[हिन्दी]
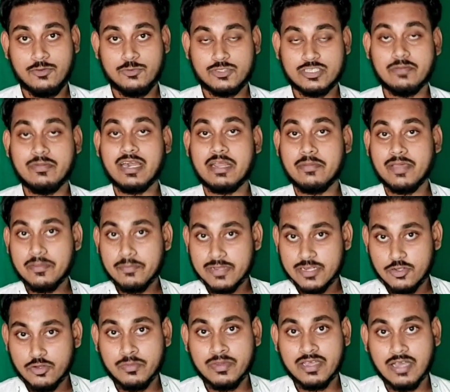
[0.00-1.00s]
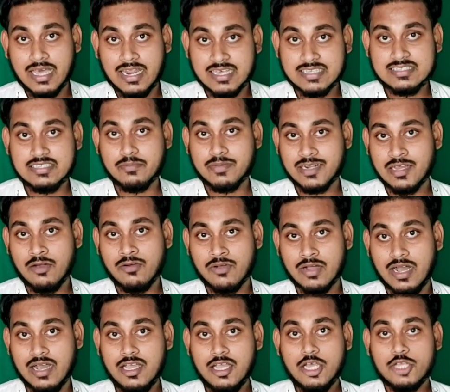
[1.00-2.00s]
उसके बारे में एक वीडियो में अलग से
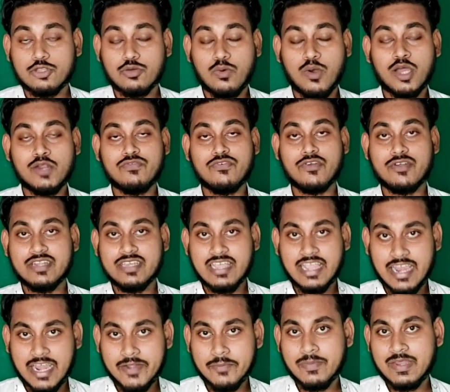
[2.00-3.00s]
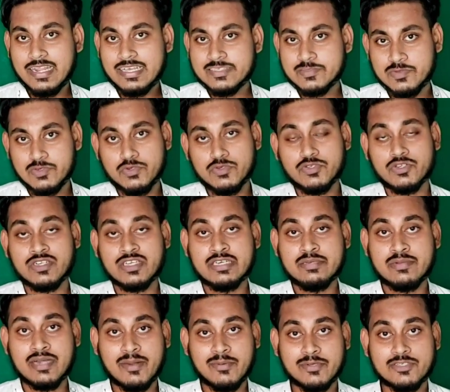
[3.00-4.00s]
बनाऊंगा तो 148 मिलियन व्यूज होने
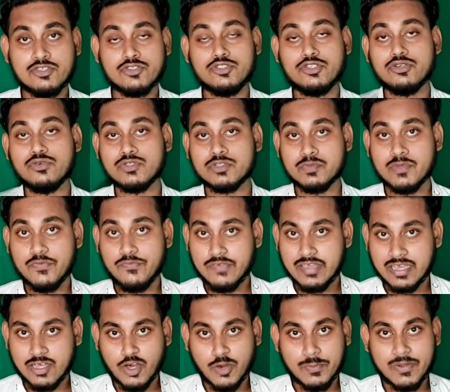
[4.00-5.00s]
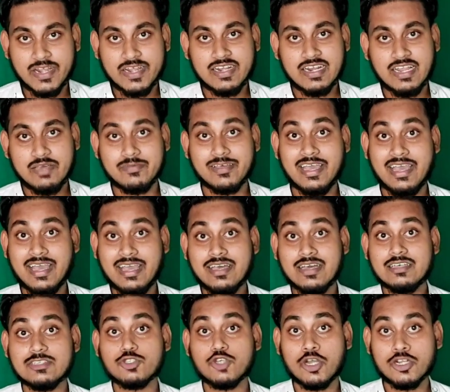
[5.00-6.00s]
के बावजूद जो उसमें फेक कॉपरेट क्लेम गया
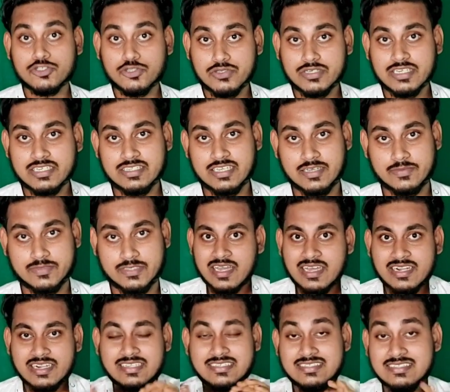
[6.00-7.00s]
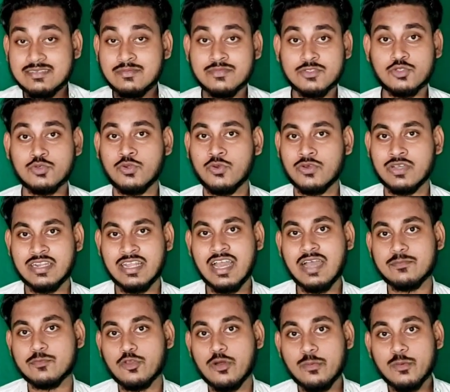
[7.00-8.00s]
सोनोसूट की तरफ और अगर रीजन सुनोगे ना
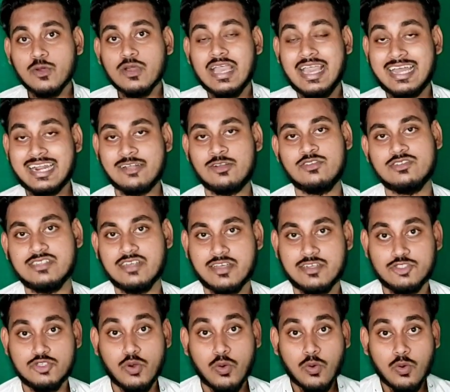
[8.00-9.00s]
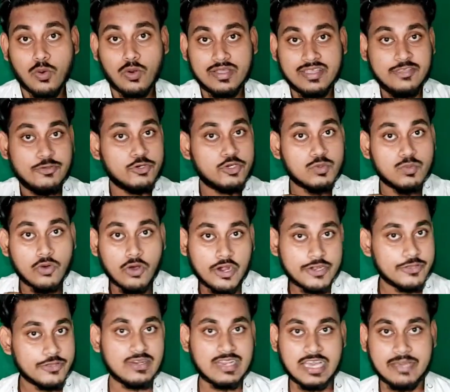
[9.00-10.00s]
आप तो आप लोग हैरान हो जाएगा जो यूट्यूब
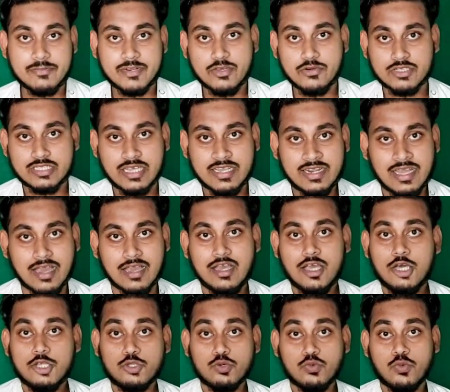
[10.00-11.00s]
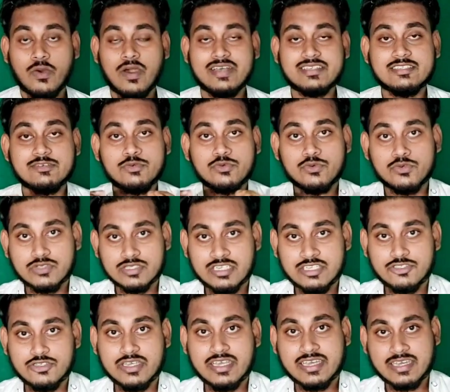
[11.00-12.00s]
ऑडियो लाइब्रेरी होता है ना तो वहां से
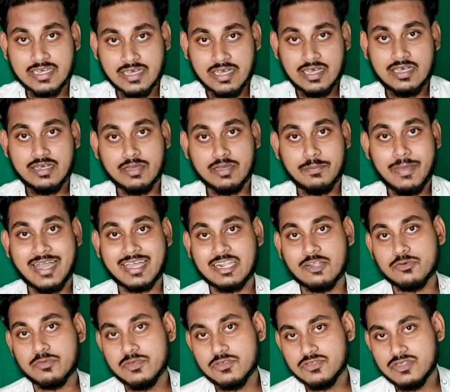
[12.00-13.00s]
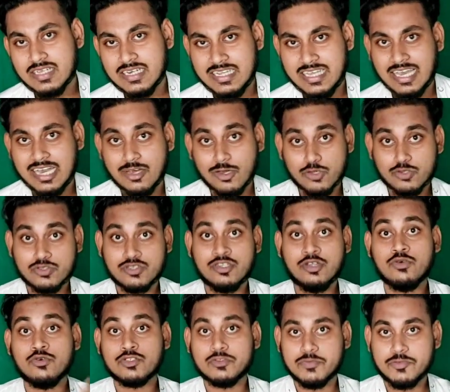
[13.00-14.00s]
उसने जो एक बैकग्राउंड म्यूजिक लिया और
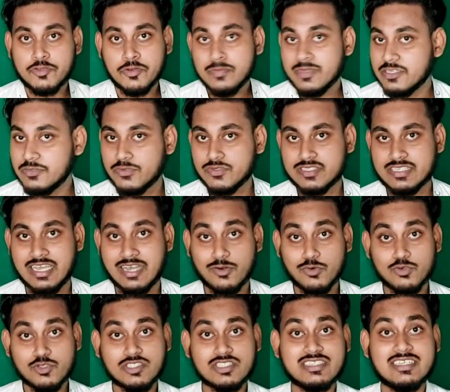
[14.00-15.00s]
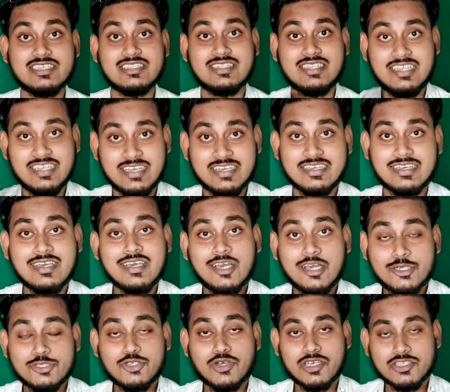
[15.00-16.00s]
उसने उस वीडियो में यूज किया उसके लिए
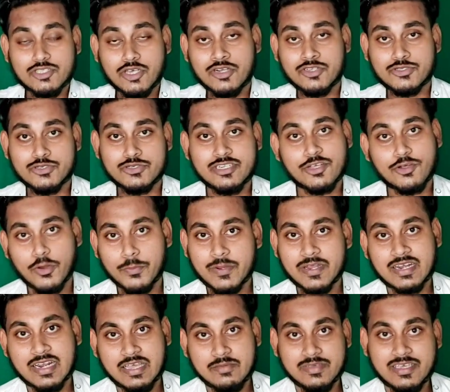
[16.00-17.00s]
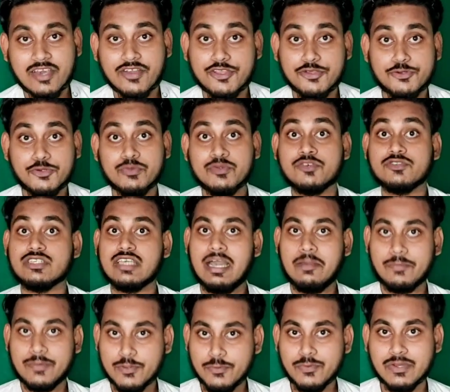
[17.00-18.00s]
जो है सोनासूट ने कॉपरेट क्लेम किया और यूट्यूब ने उसे
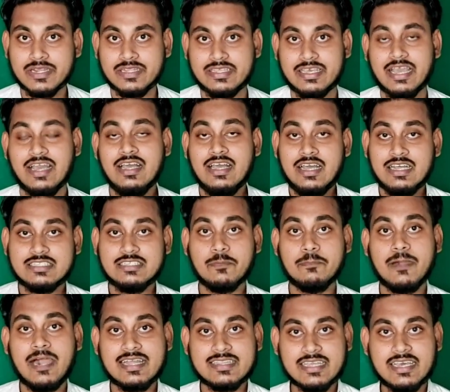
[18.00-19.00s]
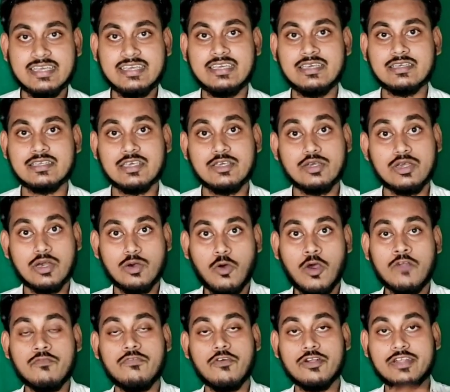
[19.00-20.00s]
अप्रूव कर दिया जब बात आई कि
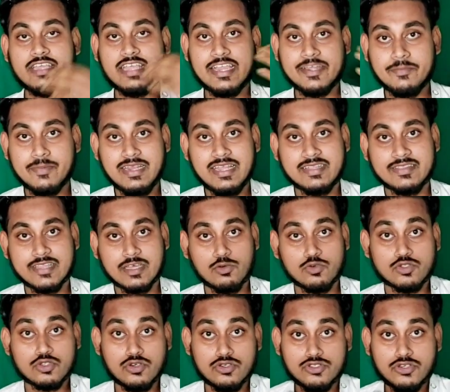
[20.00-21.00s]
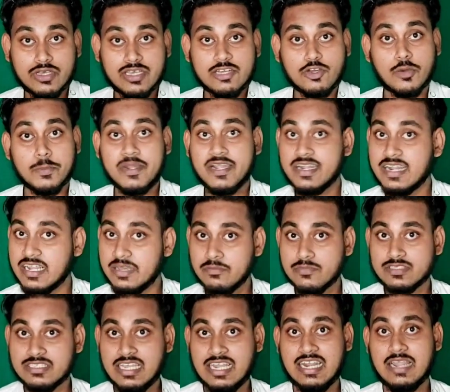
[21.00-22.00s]
वन मिलियन तक उसको जो है कॉपरेट
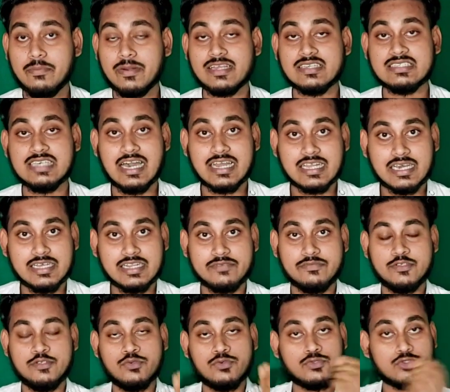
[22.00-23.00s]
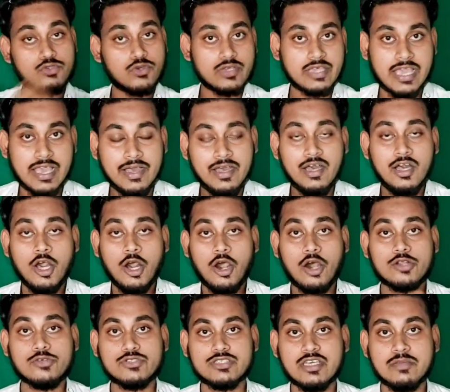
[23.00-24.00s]
क्लेम झेलना पड़ा सारा रेवेन्यू उसको गया
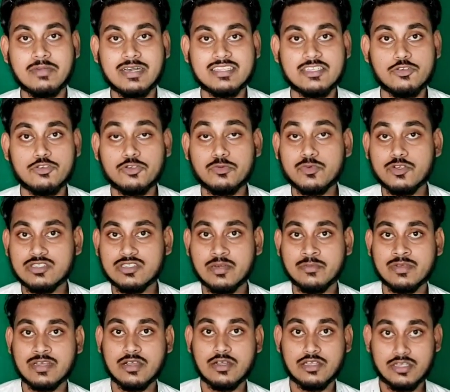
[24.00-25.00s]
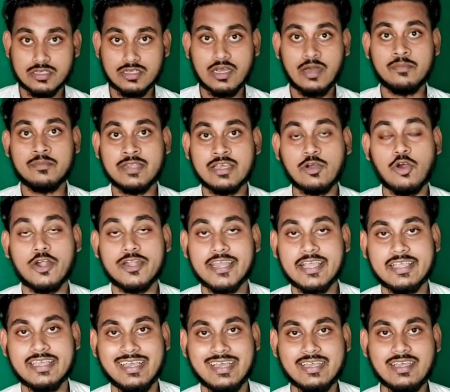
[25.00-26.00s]
और उसके बाद यूट्यूब को जो हम हमने
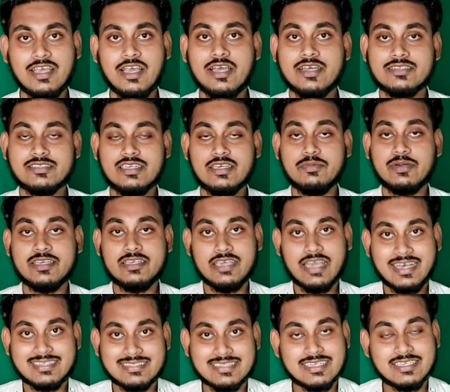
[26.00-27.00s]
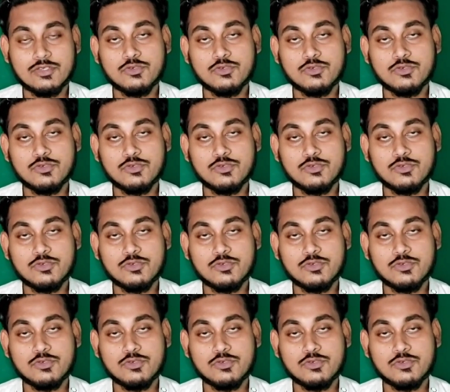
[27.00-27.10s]
कॉन्टेक्ट किया कि भाई ऐसा